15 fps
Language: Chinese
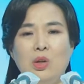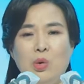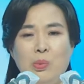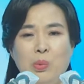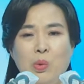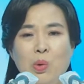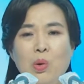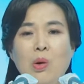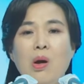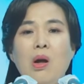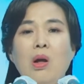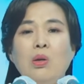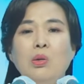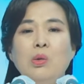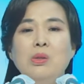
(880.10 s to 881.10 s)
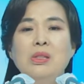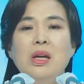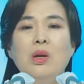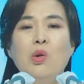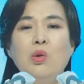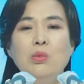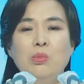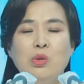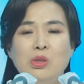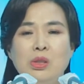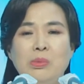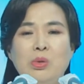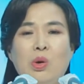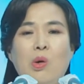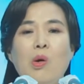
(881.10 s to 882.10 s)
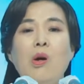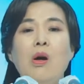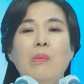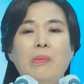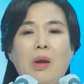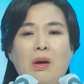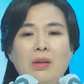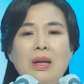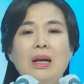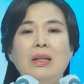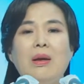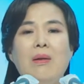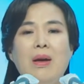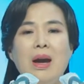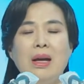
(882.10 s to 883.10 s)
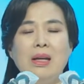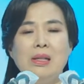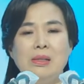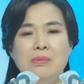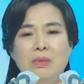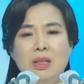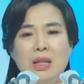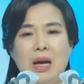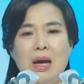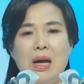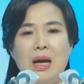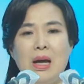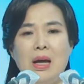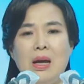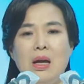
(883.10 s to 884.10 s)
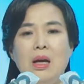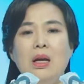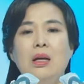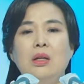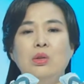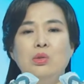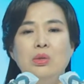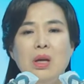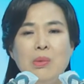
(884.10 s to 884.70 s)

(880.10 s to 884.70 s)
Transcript: 我们要天天改造自己，让自己一天新似一天。